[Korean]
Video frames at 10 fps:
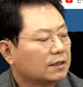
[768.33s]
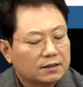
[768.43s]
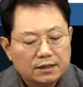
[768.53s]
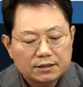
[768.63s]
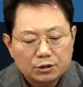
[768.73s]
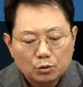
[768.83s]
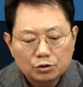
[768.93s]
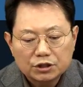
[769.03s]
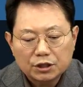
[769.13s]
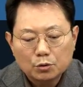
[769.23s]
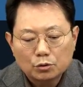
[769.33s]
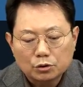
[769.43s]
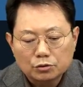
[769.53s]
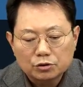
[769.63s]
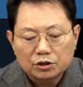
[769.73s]
근데 신호도 지키고
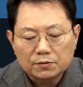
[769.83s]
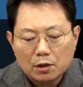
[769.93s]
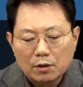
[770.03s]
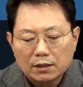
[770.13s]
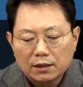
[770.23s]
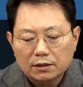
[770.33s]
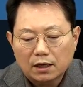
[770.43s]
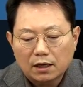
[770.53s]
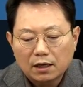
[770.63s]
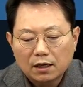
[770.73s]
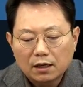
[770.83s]
정선도 지키면 사고안 난다.